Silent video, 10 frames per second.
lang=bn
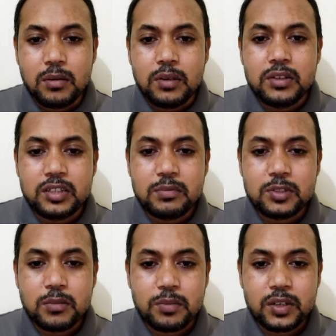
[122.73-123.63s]
মোবিলন টিপ
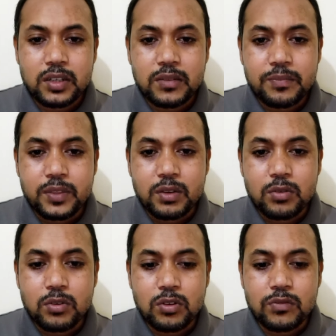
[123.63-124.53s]
সম্পর্কে
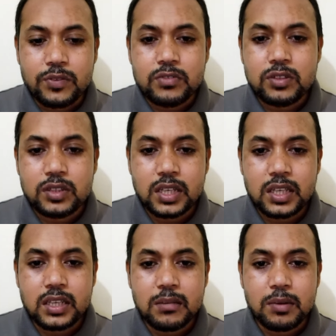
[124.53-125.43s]
কোনো কনফিউশন
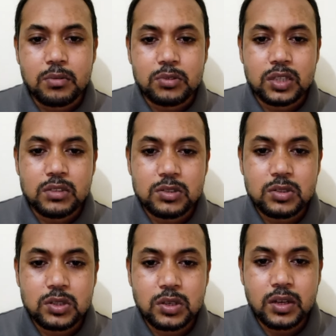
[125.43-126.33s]
থাকে বা কোথায় ইউজ
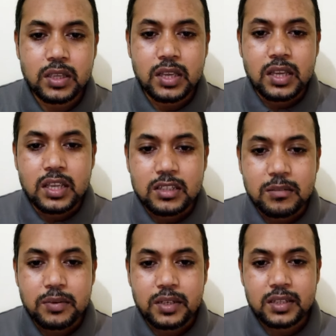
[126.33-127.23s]
করতে হয় এই
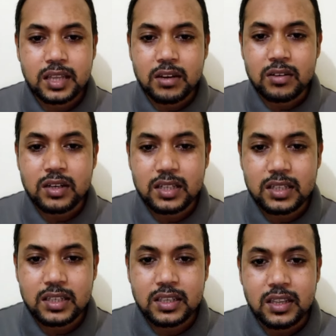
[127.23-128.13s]
সম্পর্কে ধারণা না
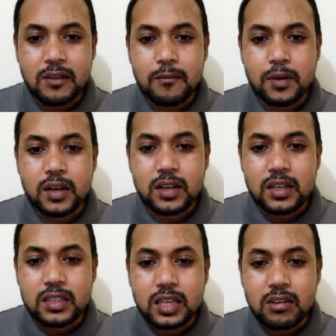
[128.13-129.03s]
থাকে বা
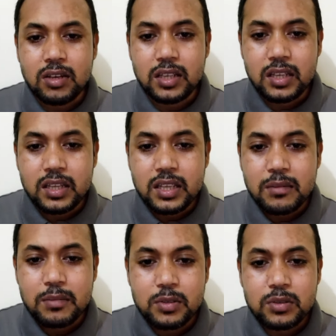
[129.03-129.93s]
তাহলে
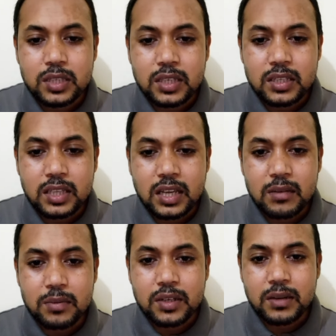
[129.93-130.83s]
এই ভিডিও থেকে
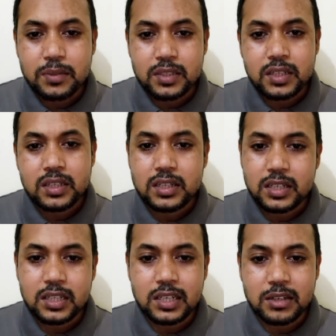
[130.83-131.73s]
দেখার পরে আপনাদের
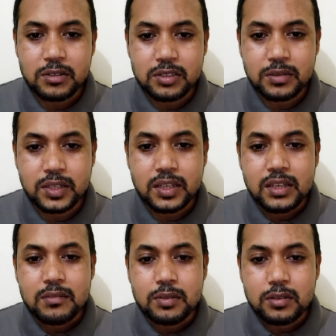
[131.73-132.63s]
এটা ক্লিয়ার হয়ে যাবে
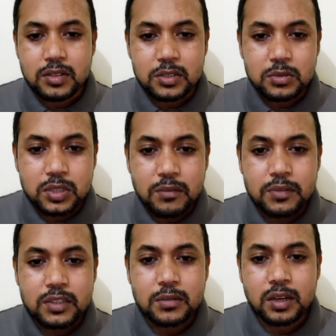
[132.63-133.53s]
ভিডিওটা যদি
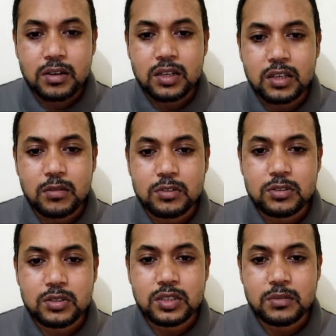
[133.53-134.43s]
আপনাদের ভালো লাগে
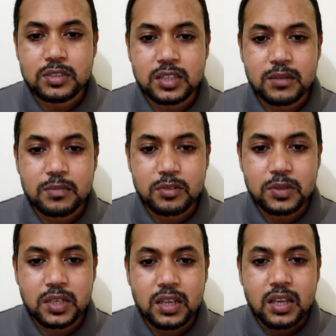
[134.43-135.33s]
অবশ্যই সাবস্ক্রাইব
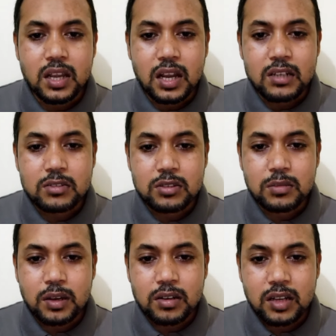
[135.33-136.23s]
করবেন আর যদি
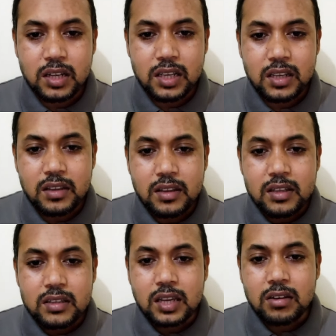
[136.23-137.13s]
ভালো না লাগে
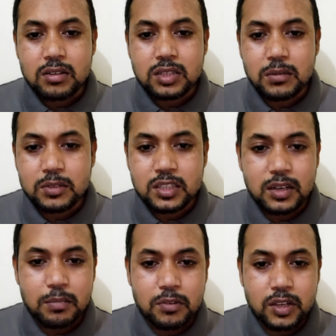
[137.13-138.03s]
তাহলেও
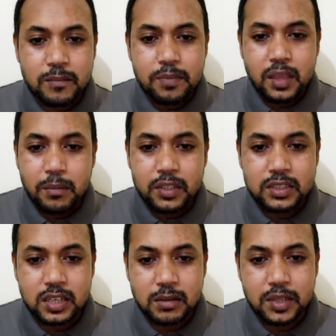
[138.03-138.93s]
সাবস্ক্রাইব করে
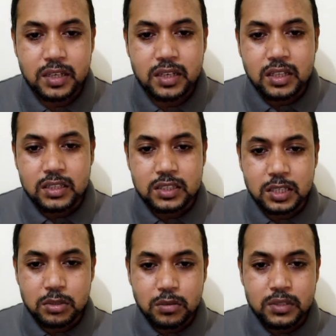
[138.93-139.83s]
পাশে থাকবেন
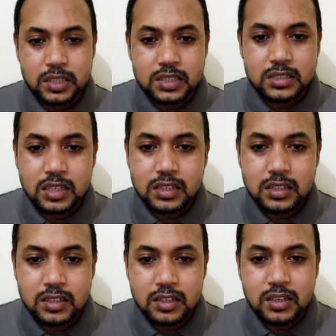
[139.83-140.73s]
যেহেতু আমি টেক্সটাইল
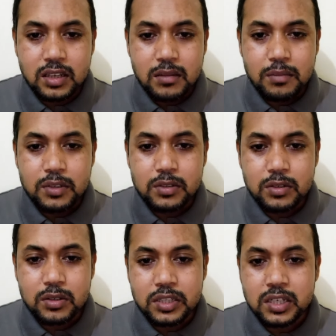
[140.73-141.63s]
রিলেটেড ভিডিও
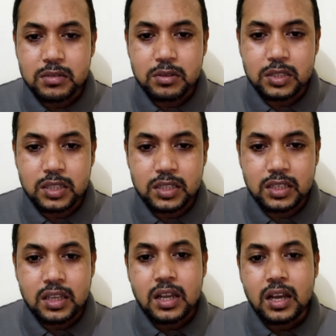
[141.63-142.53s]
ক্রিয়েট করে
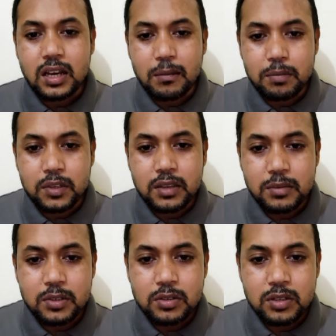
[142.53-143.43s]
থাকি আর এই
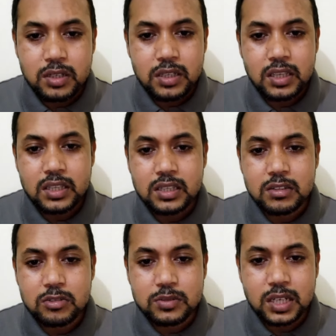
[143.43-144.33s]
ভিডিও এই
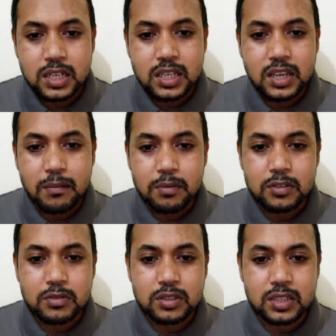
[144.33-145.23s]
ইউটিউব চ্যানেলে
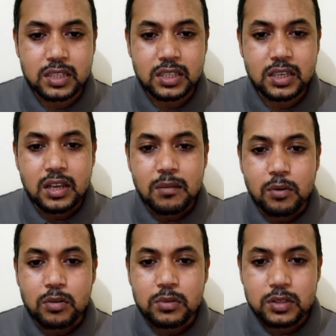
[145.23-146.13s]
আপলোড করে থাকি
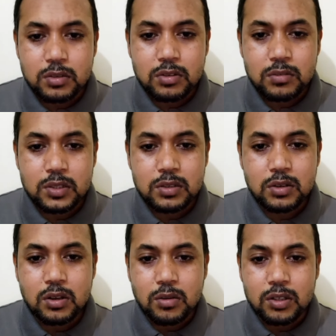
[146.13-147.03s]
পরবর্তী কোনো ভিডিও
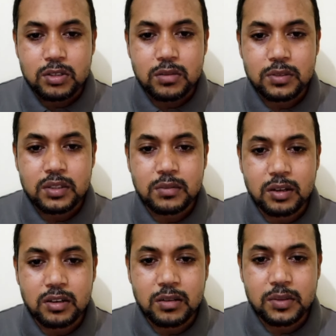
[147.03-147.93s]
হয়তো আপনাদের
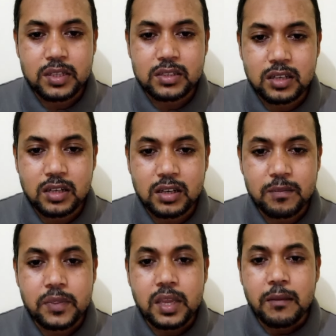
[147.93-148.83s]
ভালো লাগবে ইনশাল্লাহ
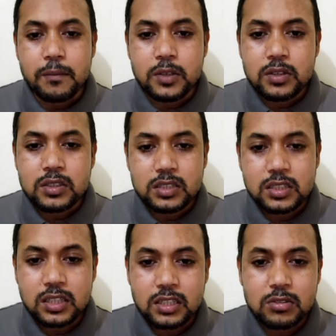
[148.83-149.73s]
ভিডিওর
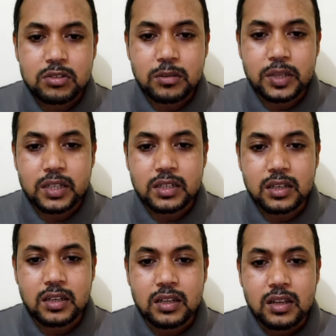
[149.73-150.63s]
শেষে সাধারণত আমি একটা